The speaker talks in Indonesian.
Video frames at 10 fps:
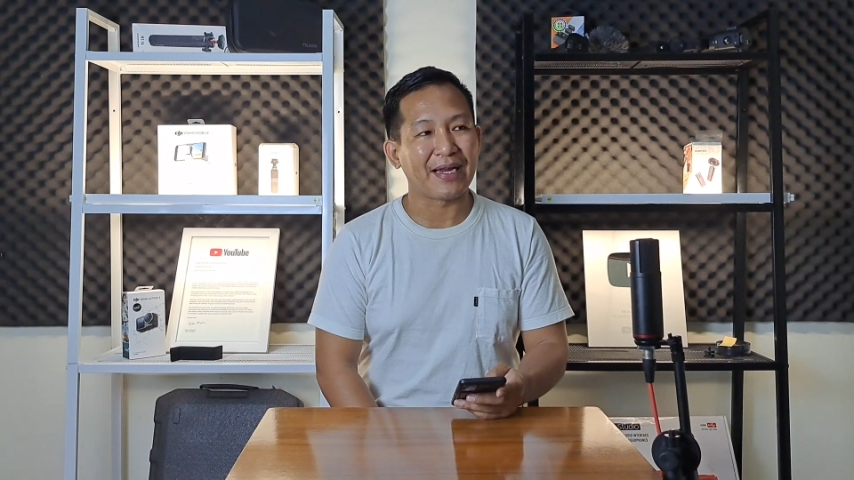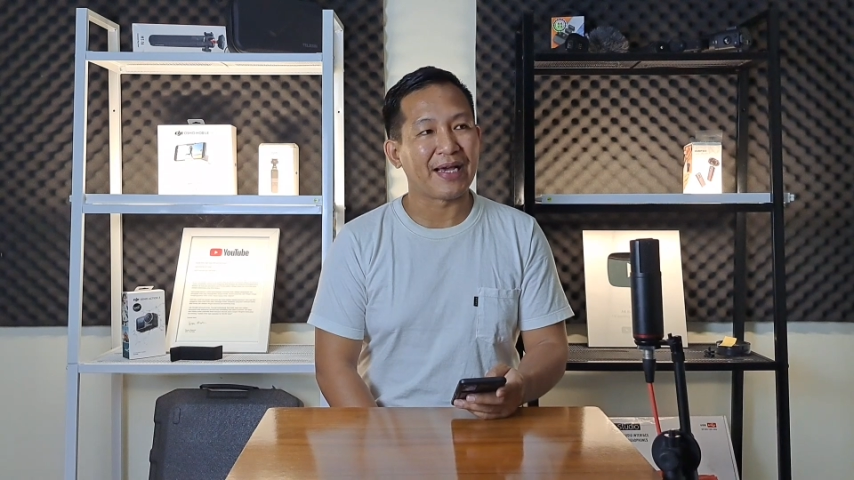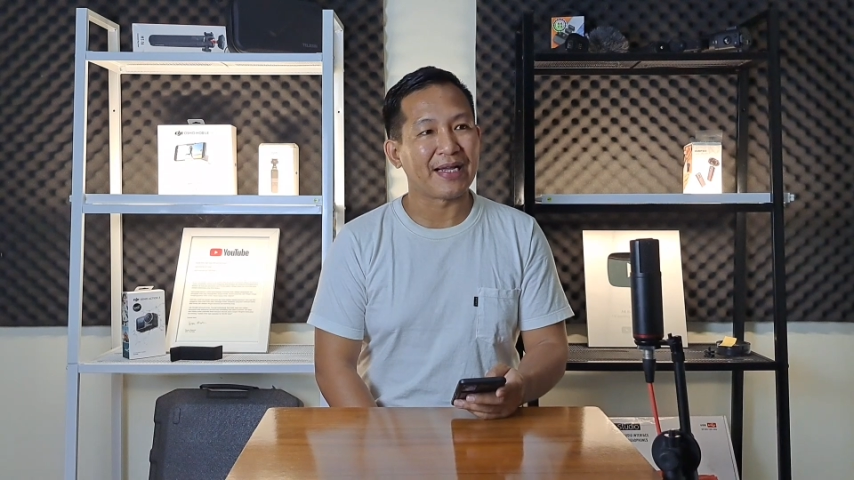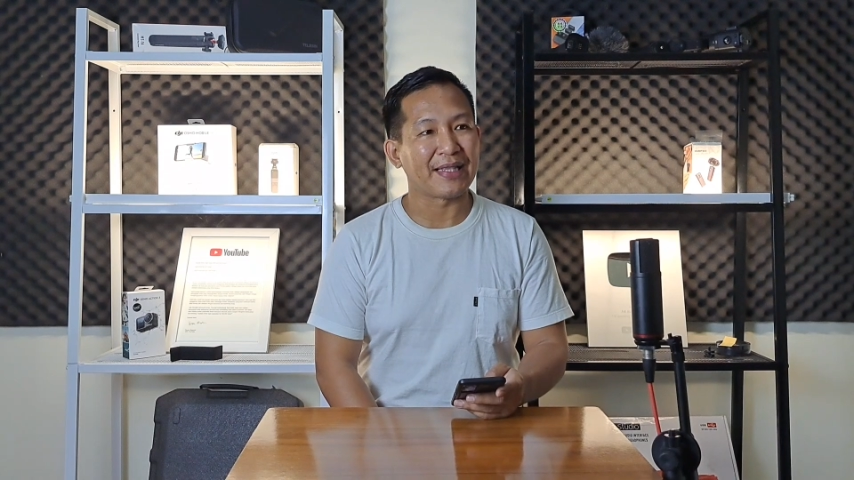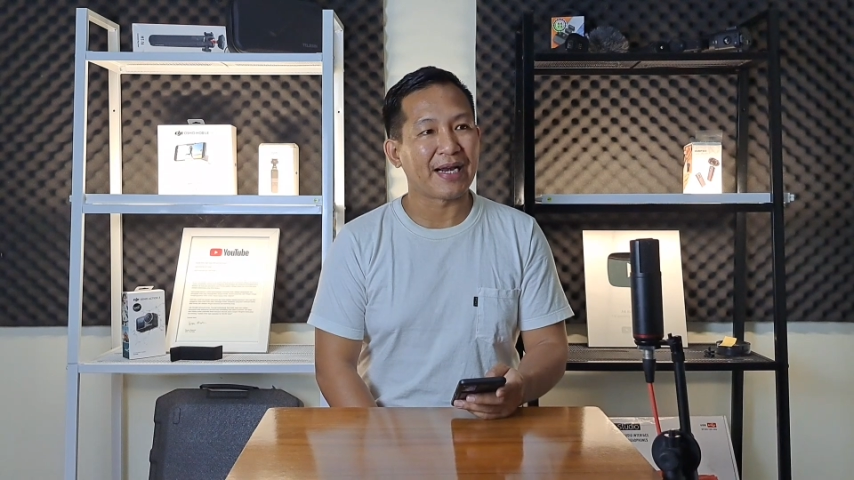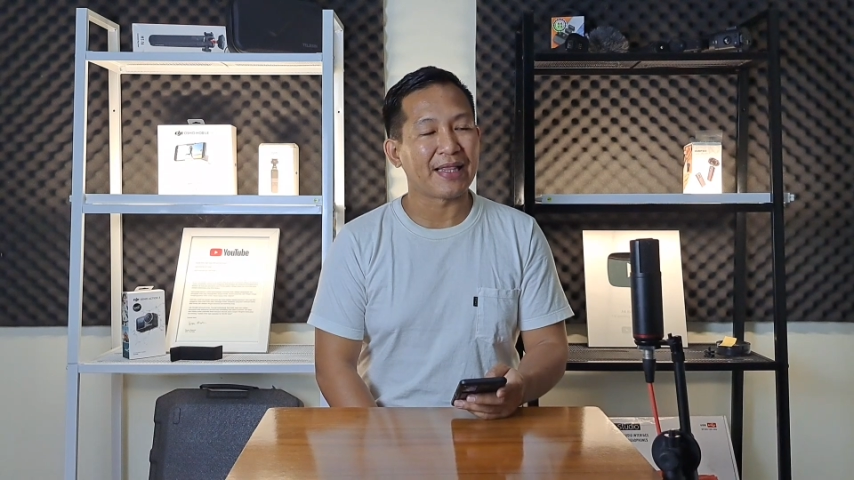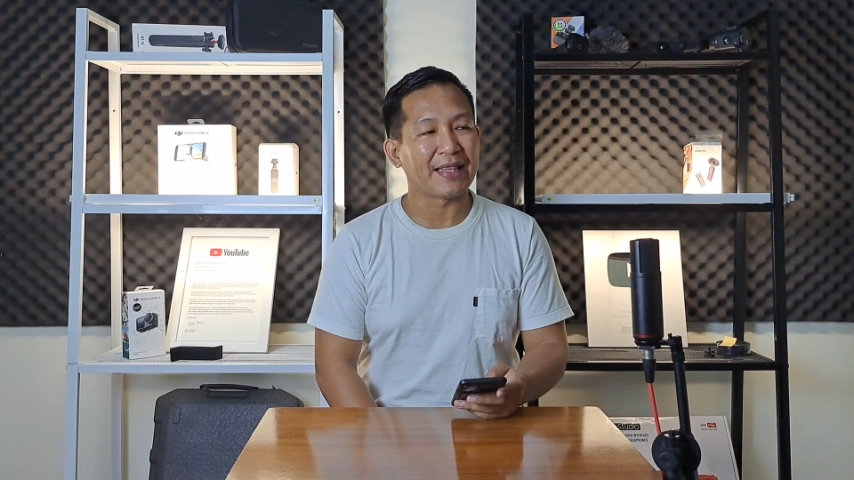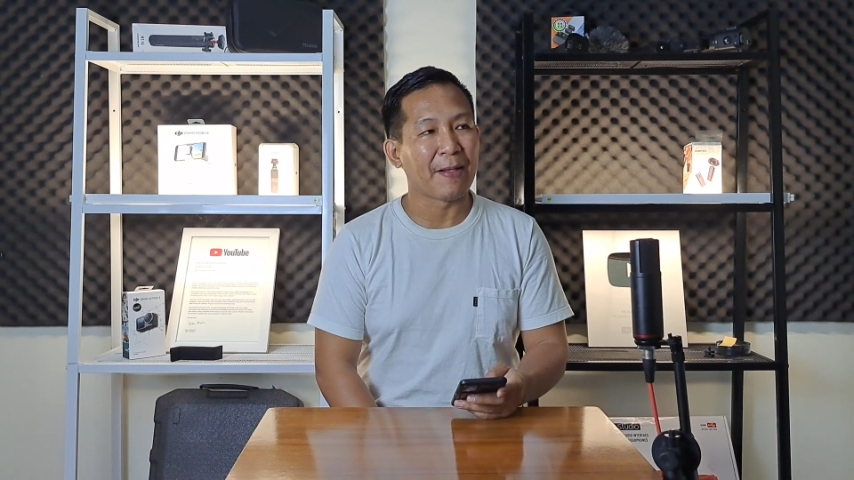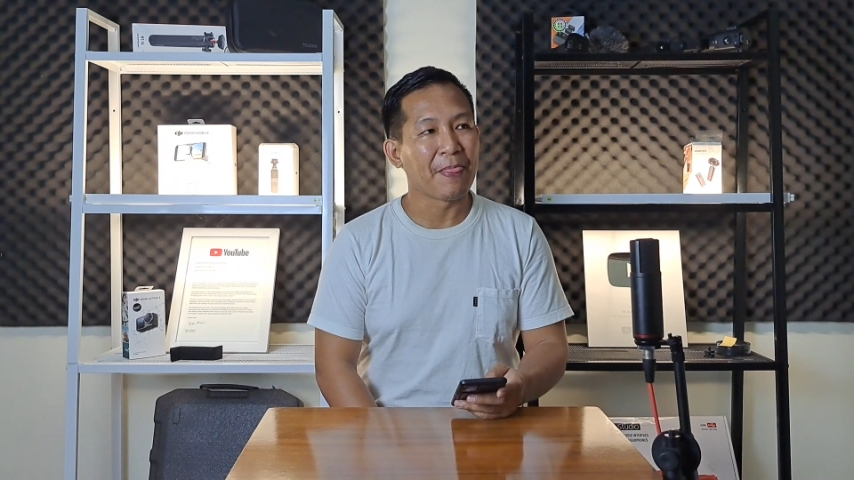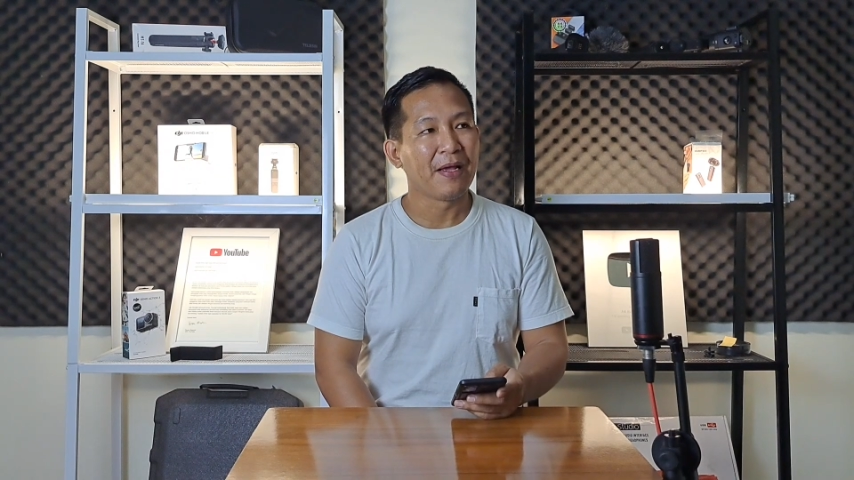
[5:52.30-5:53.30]
ya
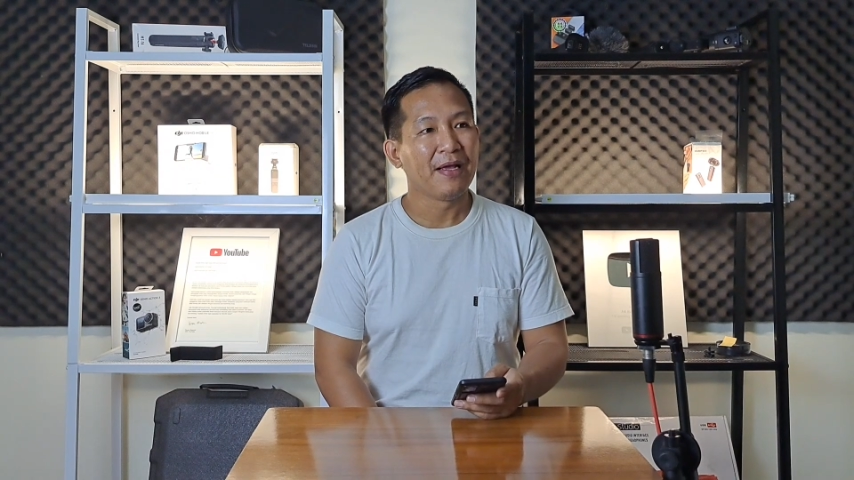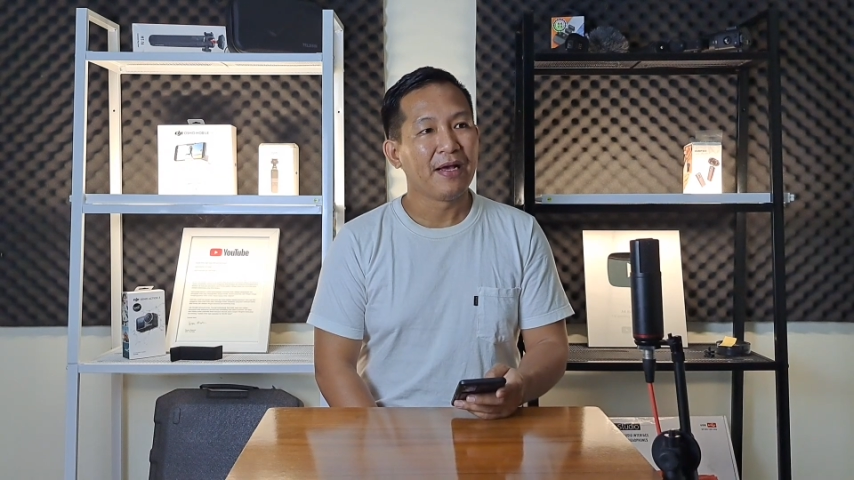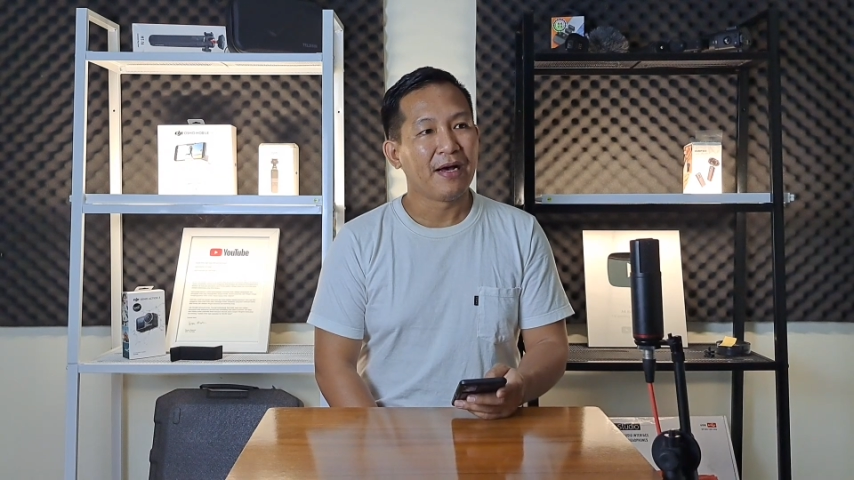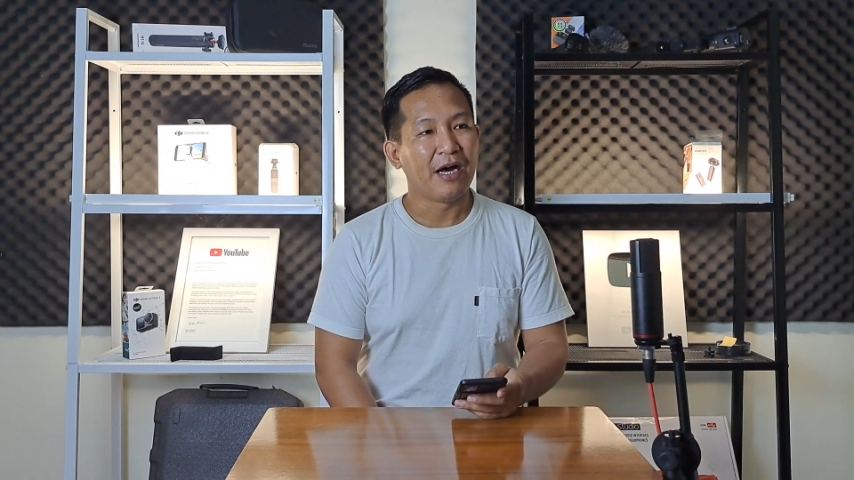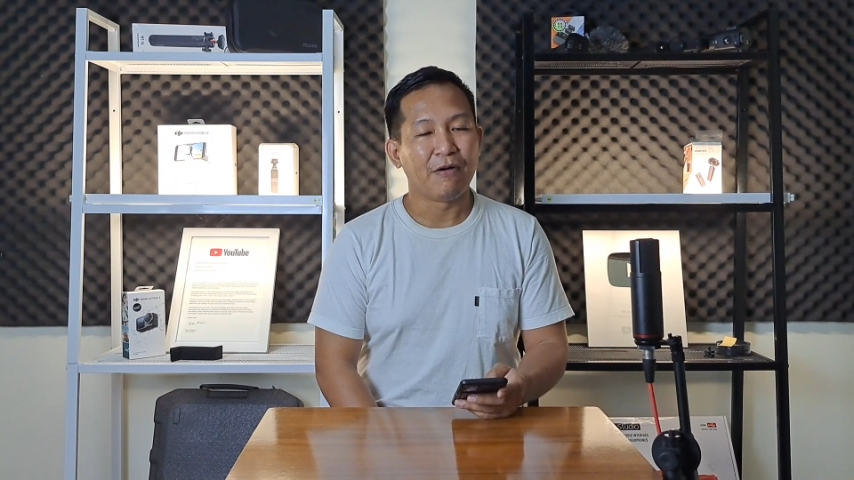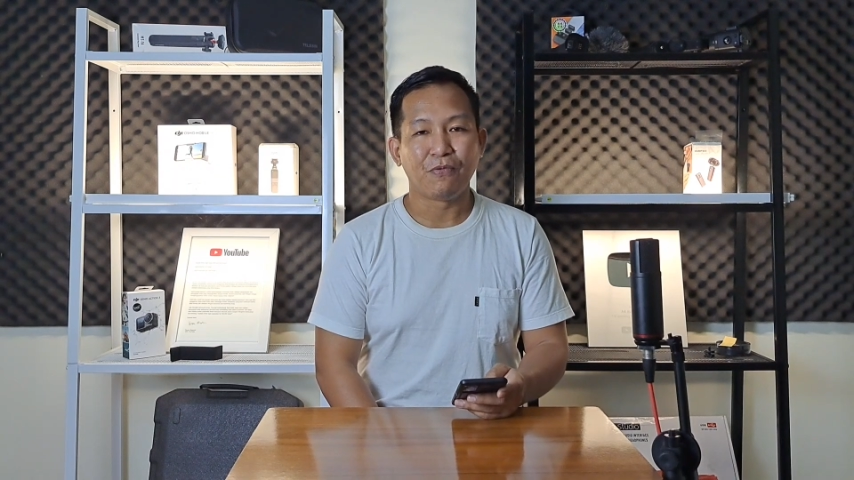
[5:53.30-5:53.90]
rata-rata. Uh,